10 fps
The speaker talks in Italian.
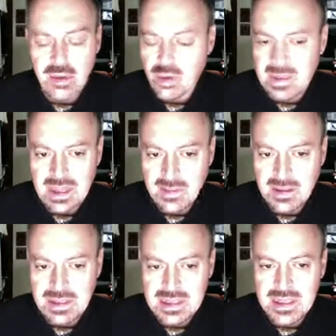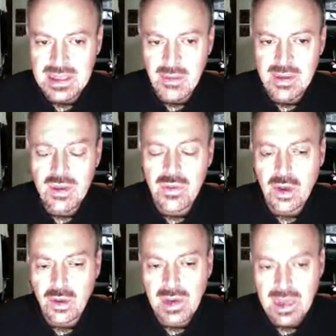automaticamente iscritti a questo
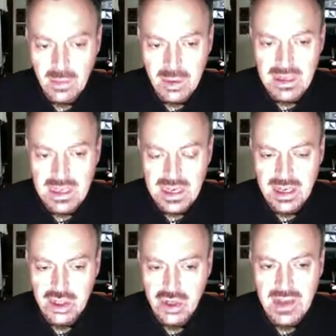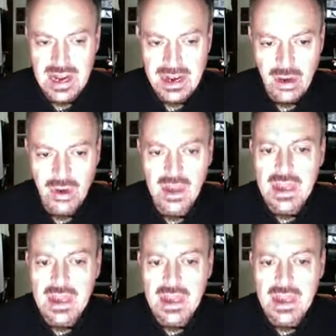forum, il che vuol dire che riceveranno